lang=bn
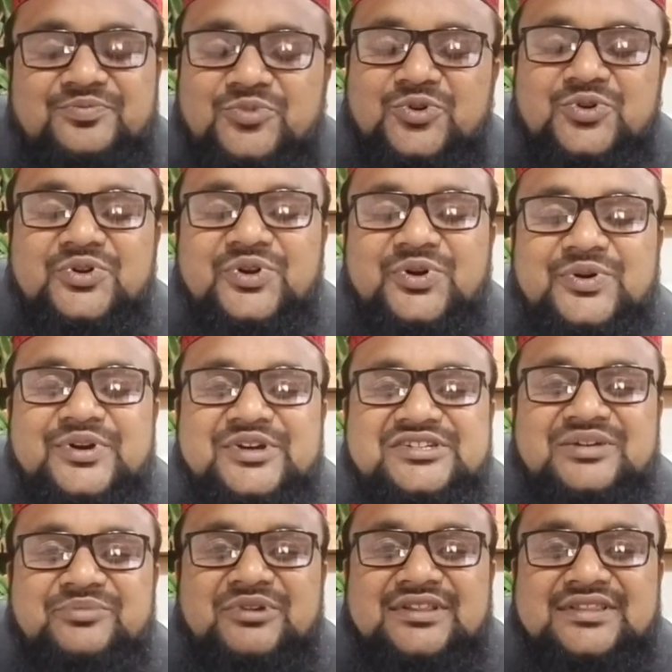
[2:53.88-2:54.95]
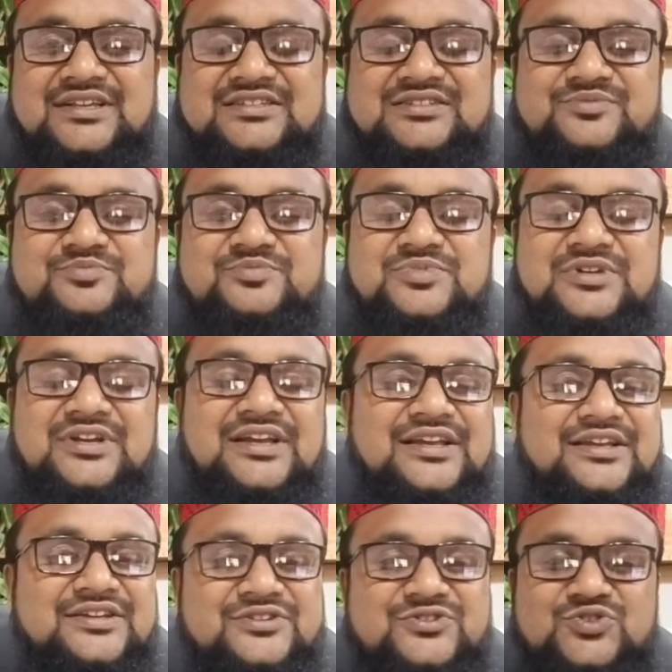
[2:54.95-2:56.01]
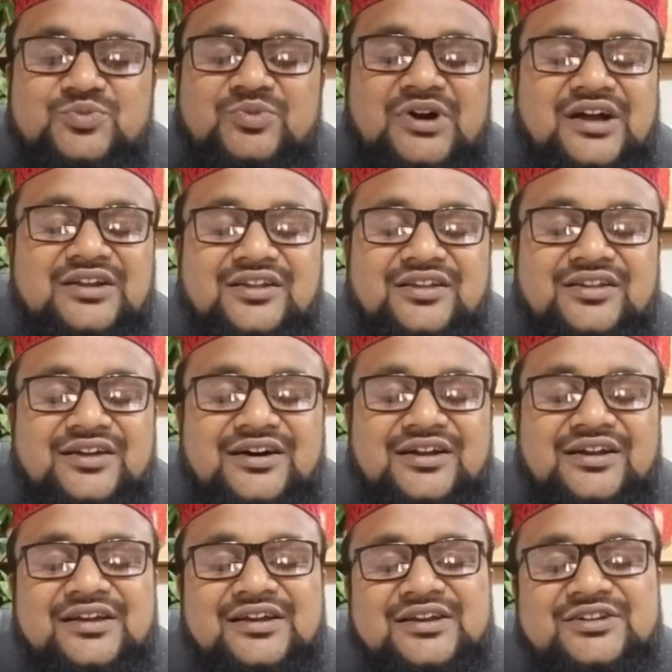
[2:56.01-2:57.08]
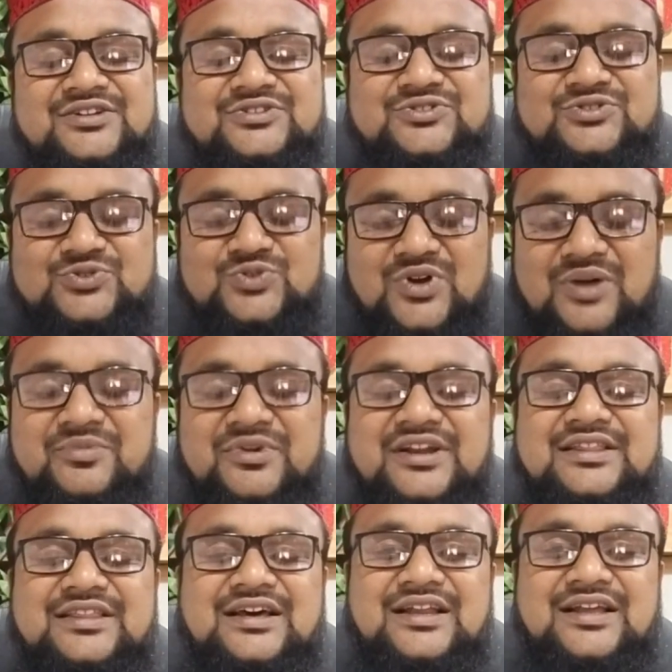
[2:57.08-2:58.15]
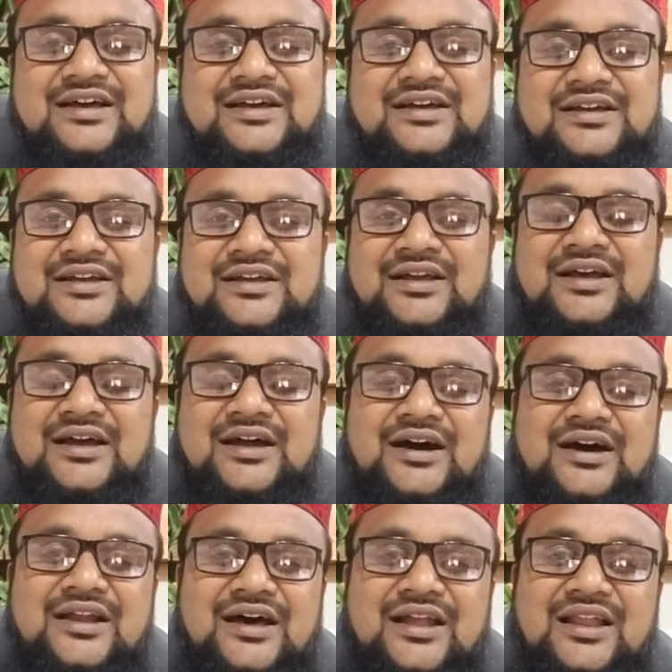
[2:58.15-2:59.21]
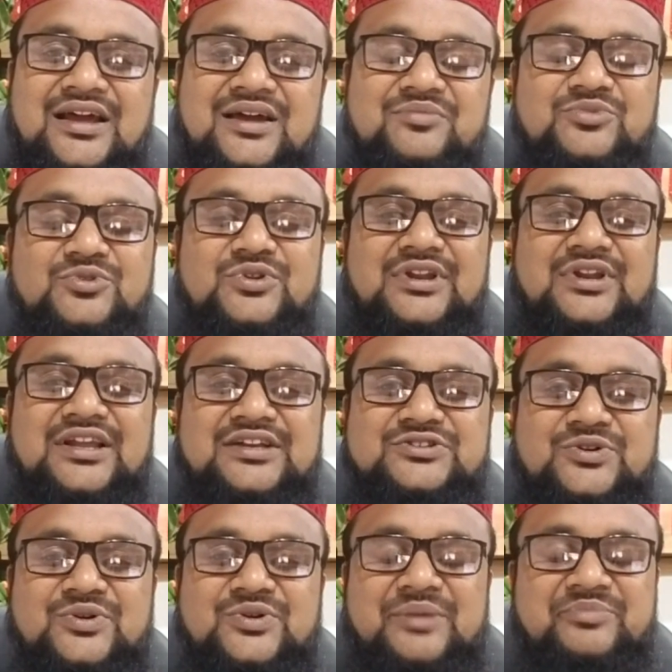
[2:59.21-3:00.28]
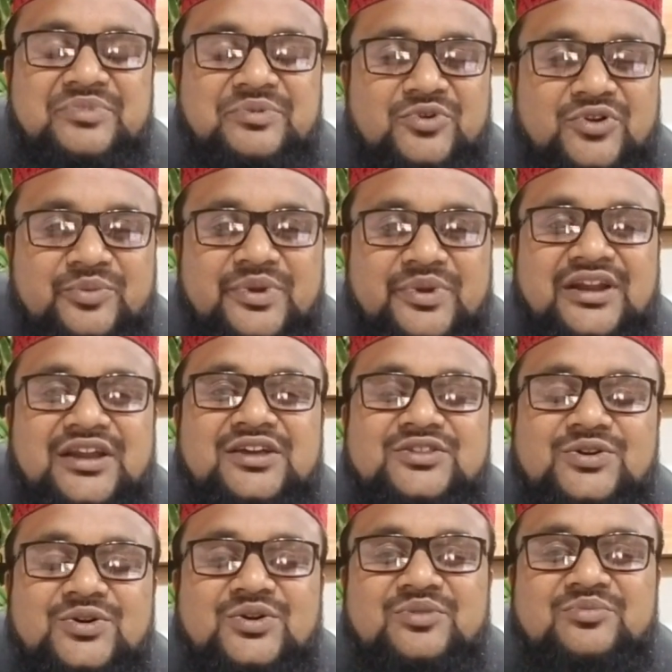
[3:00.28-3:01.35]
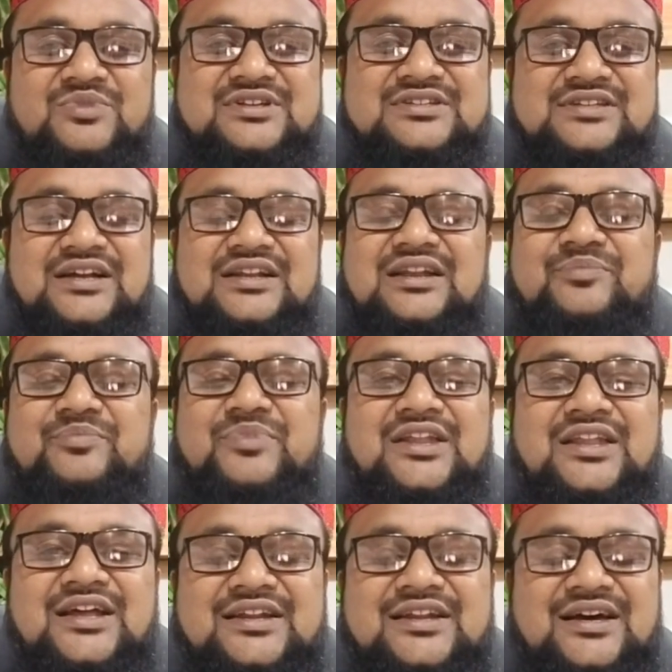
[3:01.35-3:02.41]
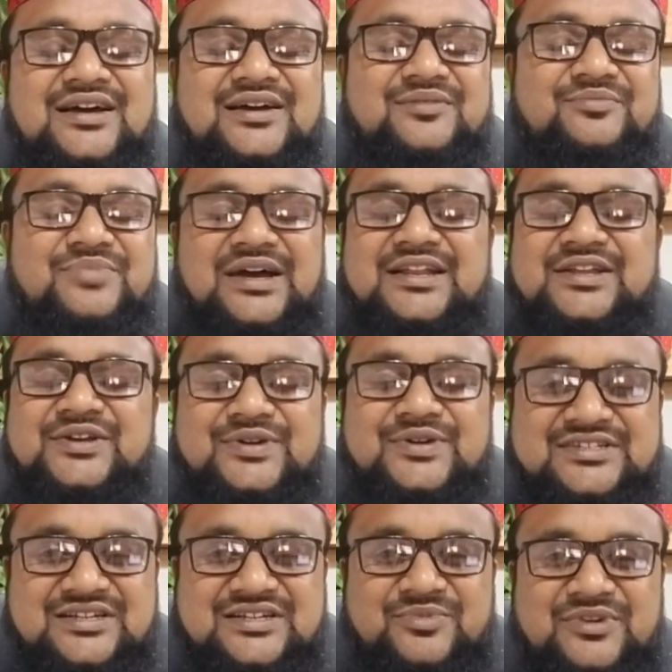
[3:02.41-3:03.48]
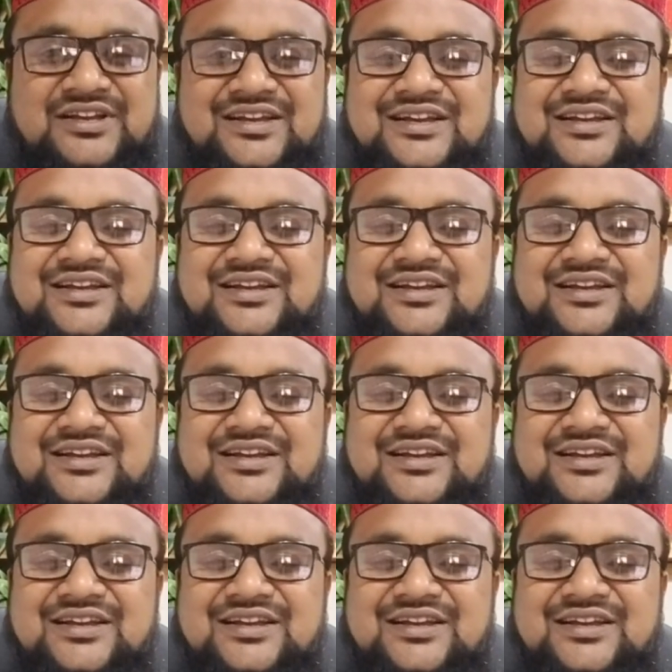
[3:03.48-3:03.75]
পূর্ণ হয়ে যাবে তসবি এই সুবাহান আল্লাহর সবের দ্বারা আর আলহামদুলিল্লাহ যখন আপনি পড়বেন তখন মিজানের পাল্লাটা ভারী হয়ে যাবে